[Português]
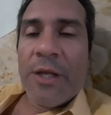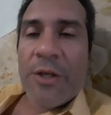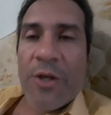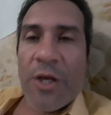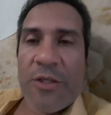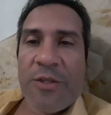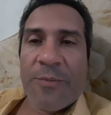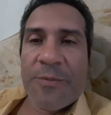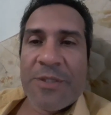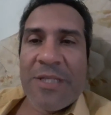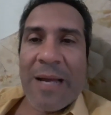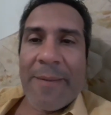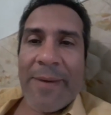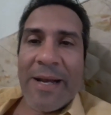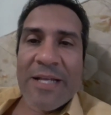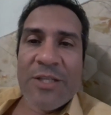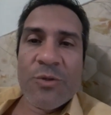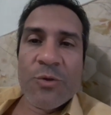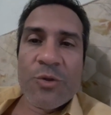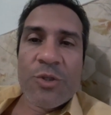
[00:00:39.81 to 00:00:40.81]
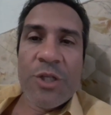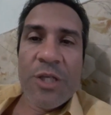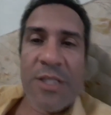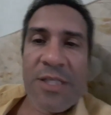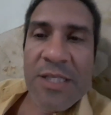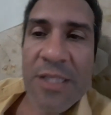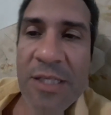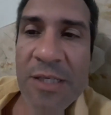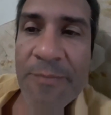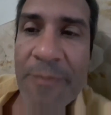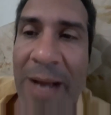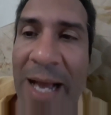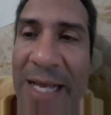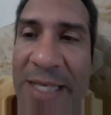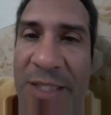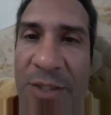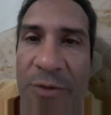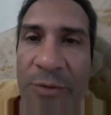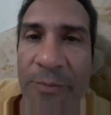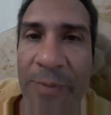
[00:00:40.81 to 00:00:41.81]
Nós vamos dar mais notícias e
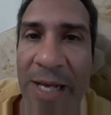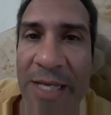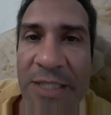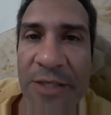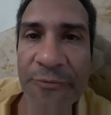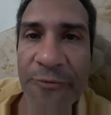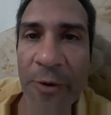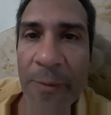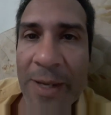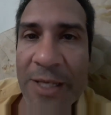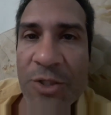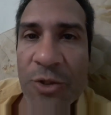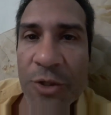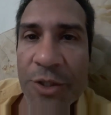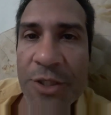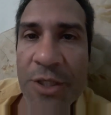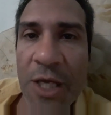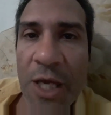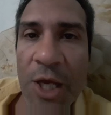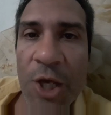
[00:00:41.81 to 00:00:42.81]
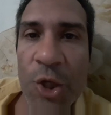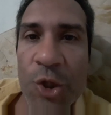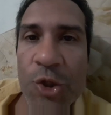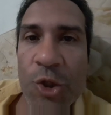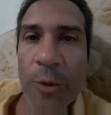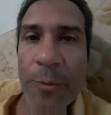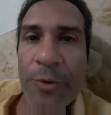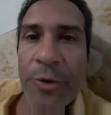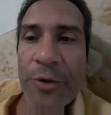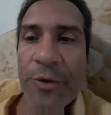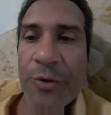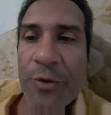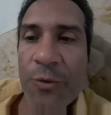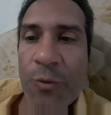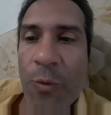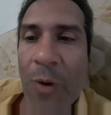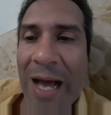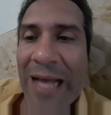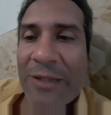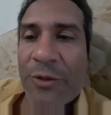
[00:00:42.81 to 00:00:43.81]
mais, mais informações sobre o
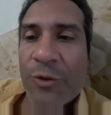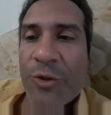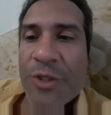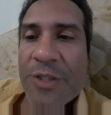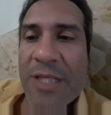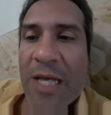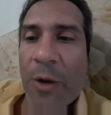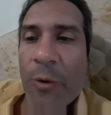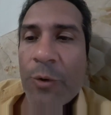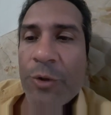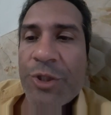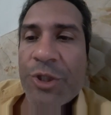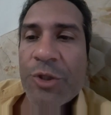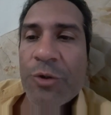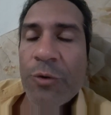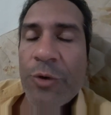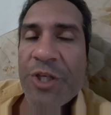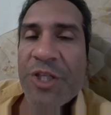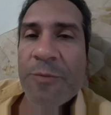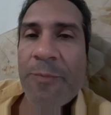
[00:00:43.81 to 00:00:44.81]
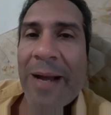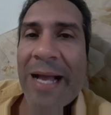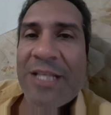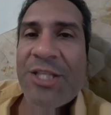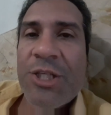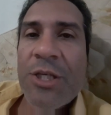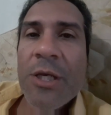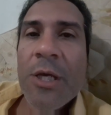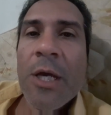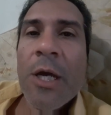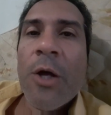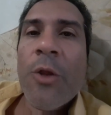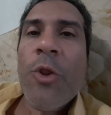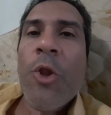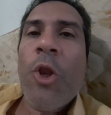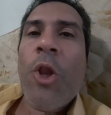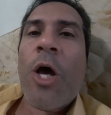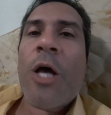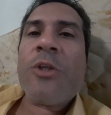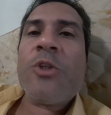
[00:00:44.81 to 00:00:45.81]
quadro de saúde do Luiz Bate
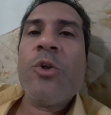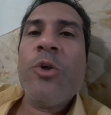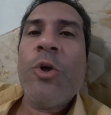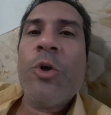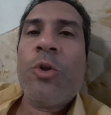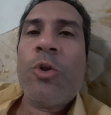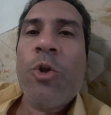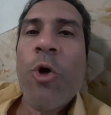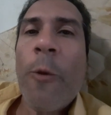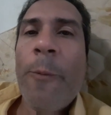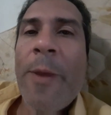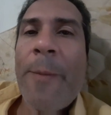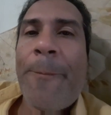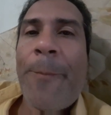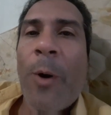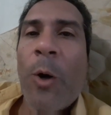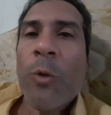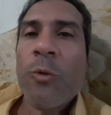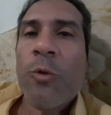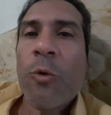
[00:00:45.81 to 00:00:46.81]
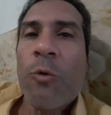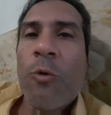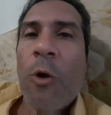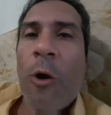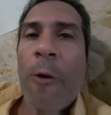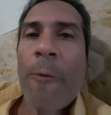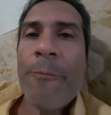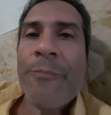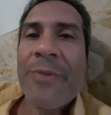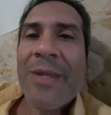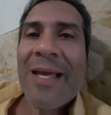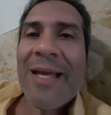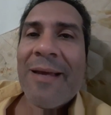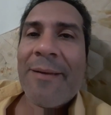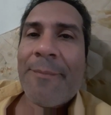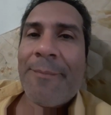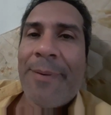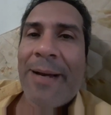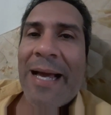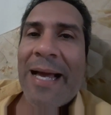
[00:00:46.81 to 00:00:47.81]
no nosso youtube.com
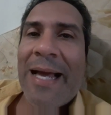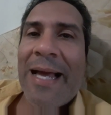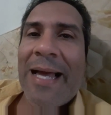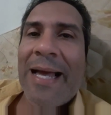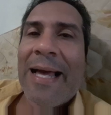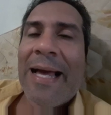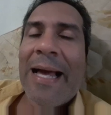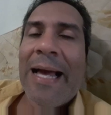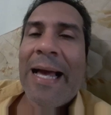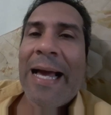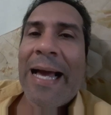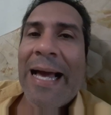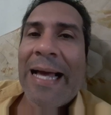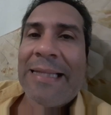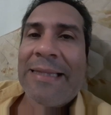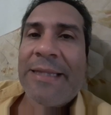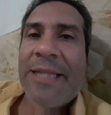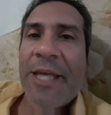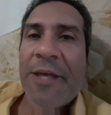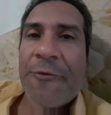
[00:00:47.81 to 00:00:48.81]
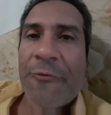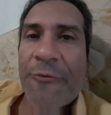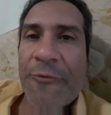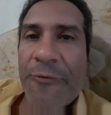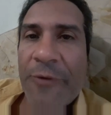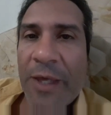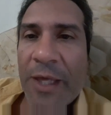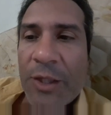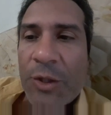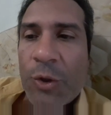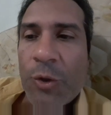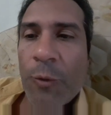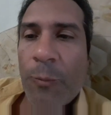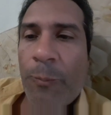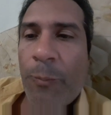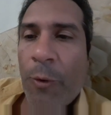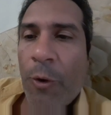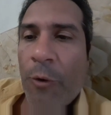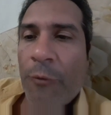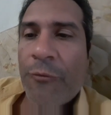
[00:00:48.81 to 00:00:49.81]
barra ATV do
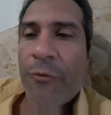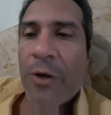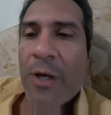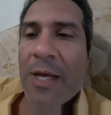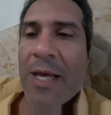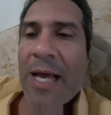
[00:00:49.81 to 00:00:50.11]
Povo.